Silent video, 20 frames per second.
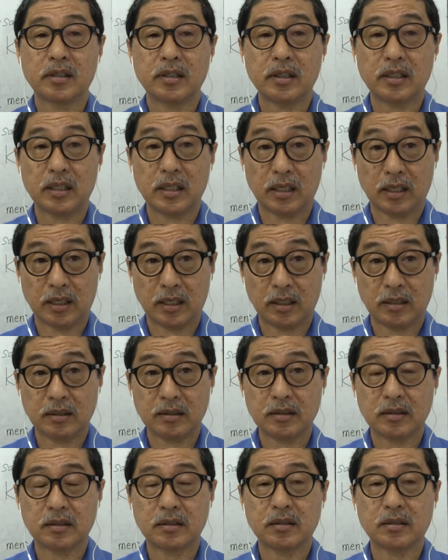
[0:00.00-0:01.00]
Iya kan?
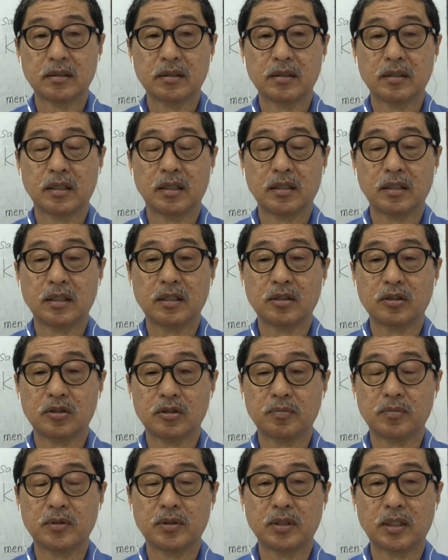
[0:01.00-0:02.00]
Jadi
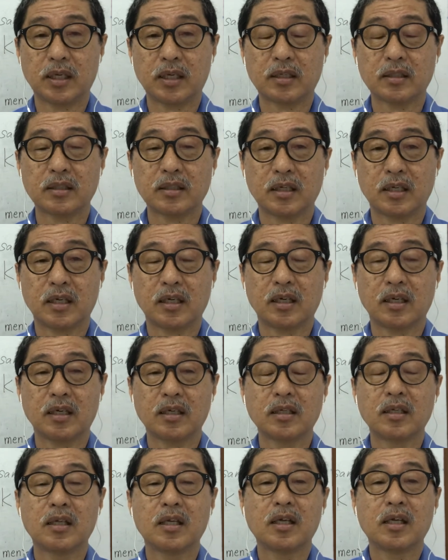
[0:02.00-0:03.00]

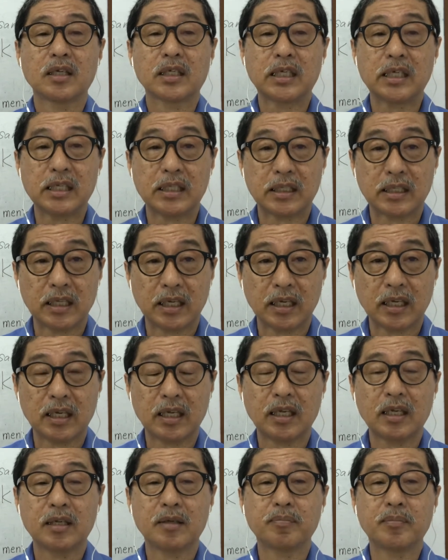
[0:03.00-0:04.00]
sebenarnya
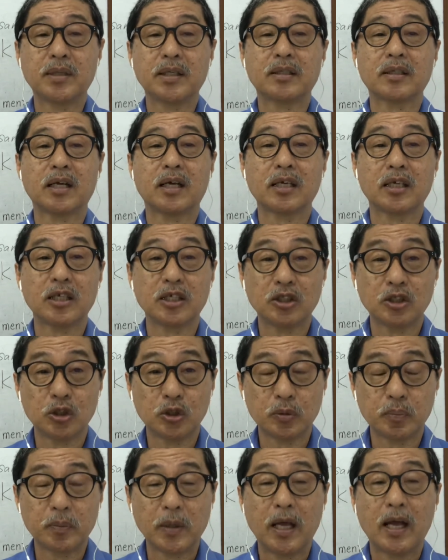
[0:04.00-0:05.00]
kita bisa
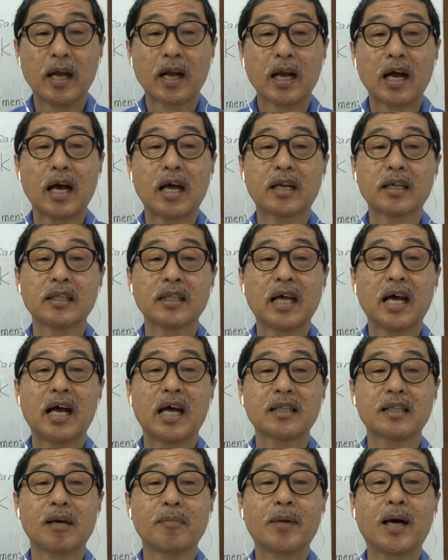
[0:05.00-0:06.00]
hidup karena
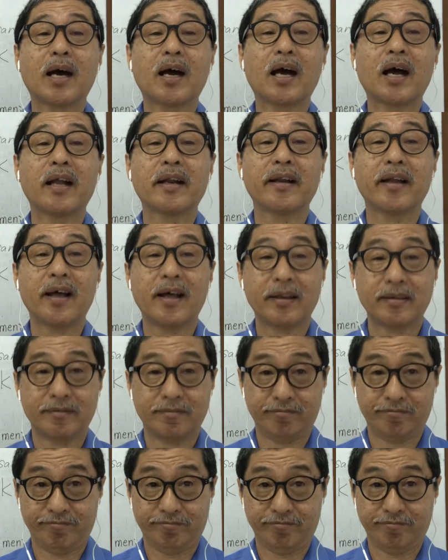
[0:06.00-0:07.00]
ada makanan.
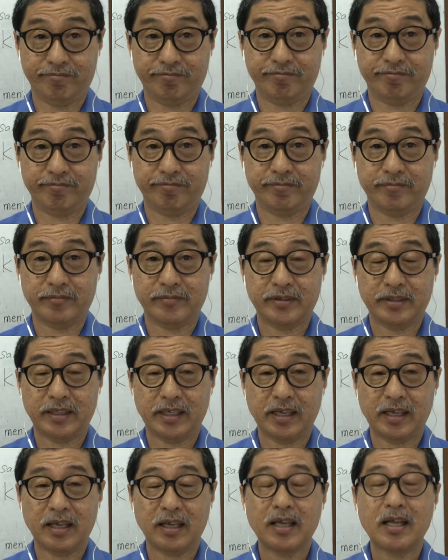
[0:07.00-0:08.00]

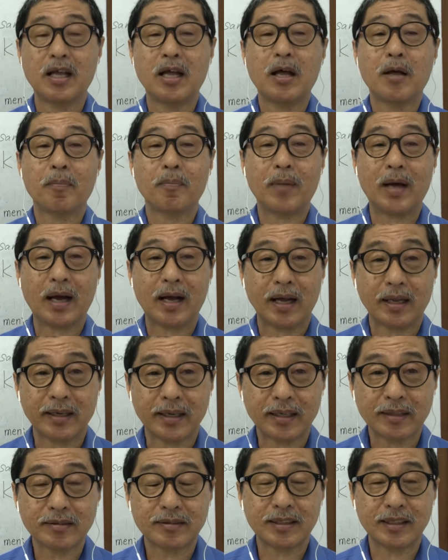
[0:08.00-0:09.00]
Ya,
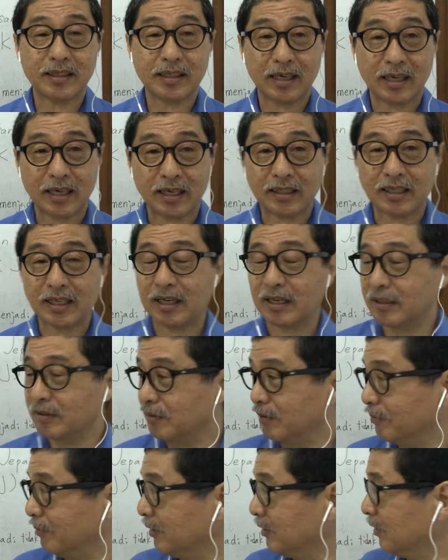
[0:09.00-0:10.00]
makanan tidak ada
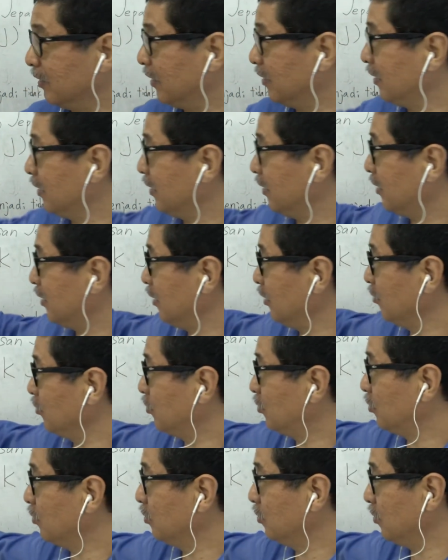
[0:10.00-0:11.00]
jadi menjadi
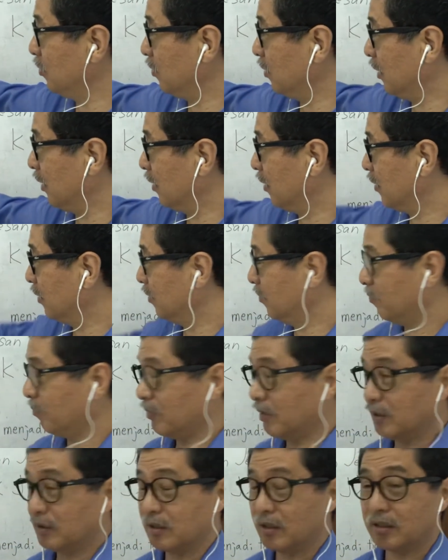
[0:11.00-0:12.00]
hinsuru ya,
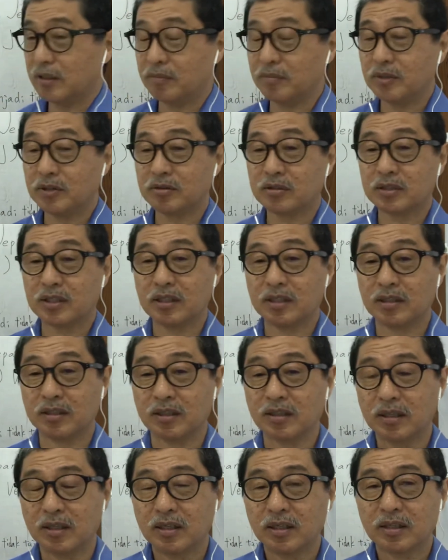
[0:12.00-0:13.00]
menjadi
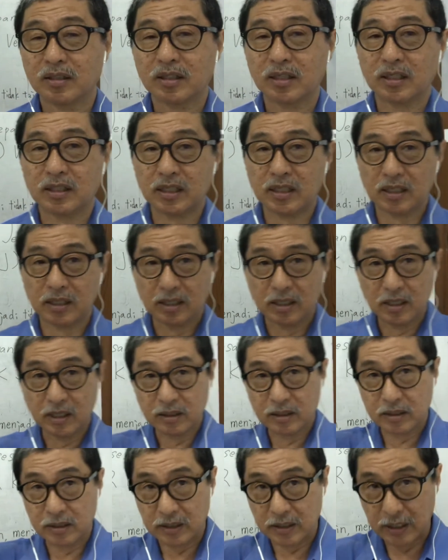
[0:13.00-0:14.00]
miskin. Jadi
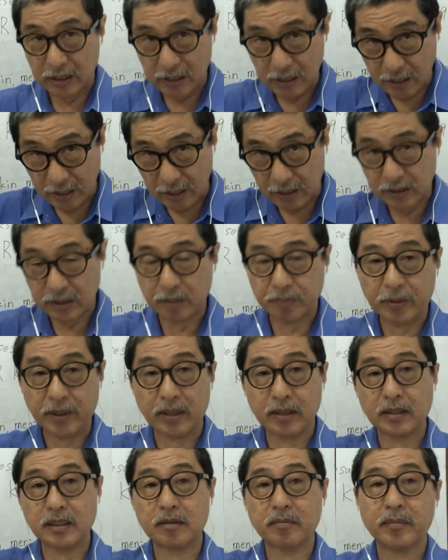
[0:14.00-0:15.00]
kita ganti
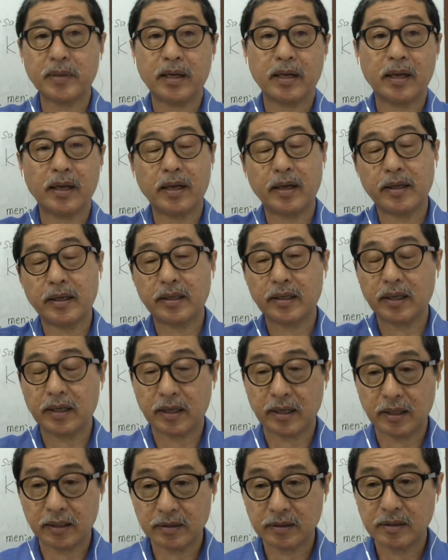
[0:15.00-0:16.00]
paradigma, ya
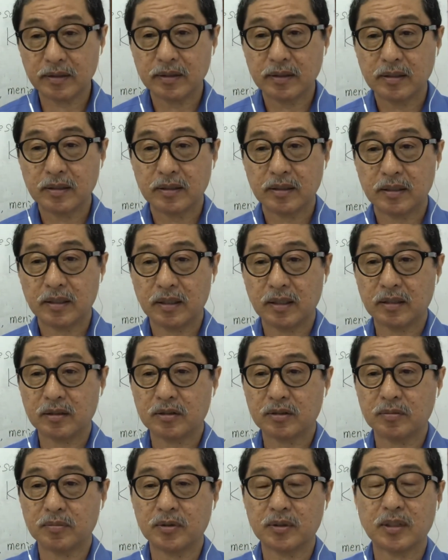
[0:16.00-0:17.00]
kan? Ya
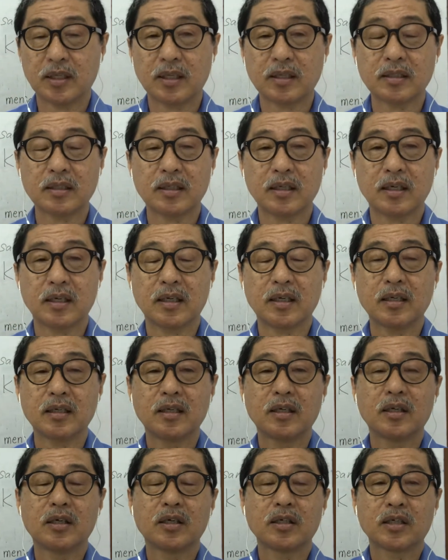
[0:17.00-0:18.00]
sebenarnya
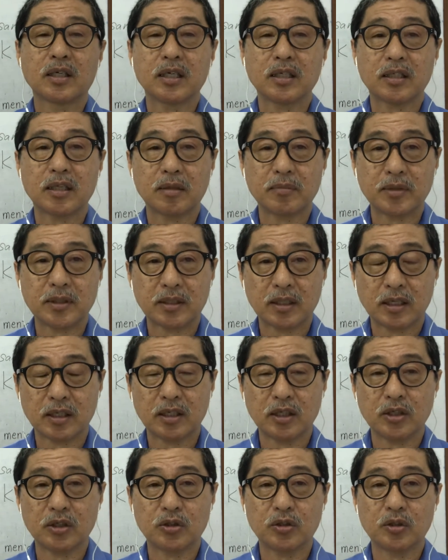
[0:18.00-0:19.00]
kita bisa
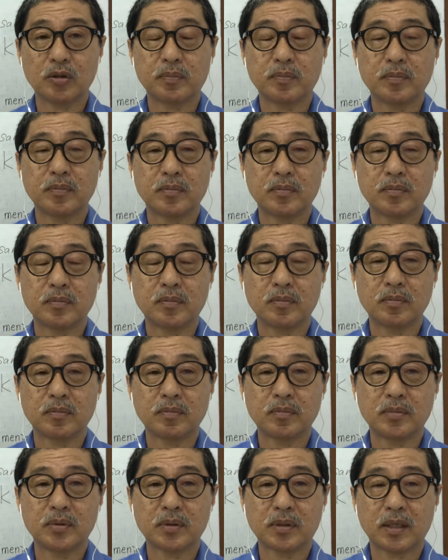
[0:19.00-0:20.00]
hidup
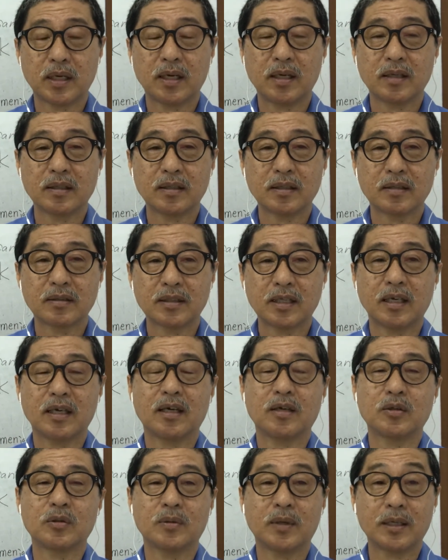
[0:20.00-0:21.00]
bukan
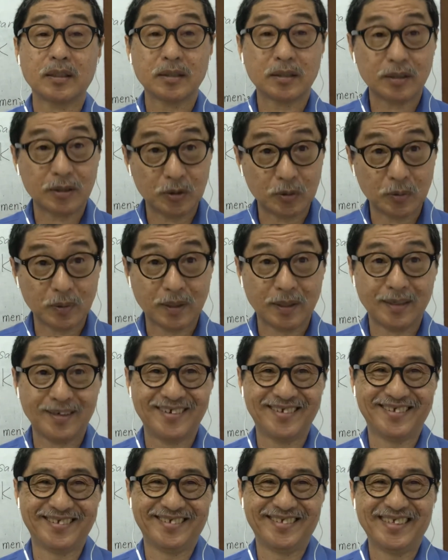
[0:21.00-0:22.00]
ya uang si uang
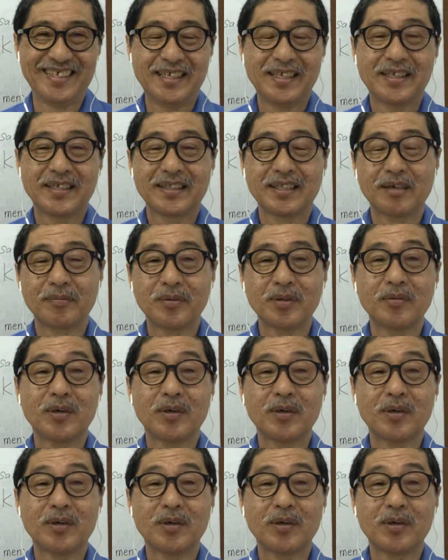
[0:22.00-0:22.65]
tapi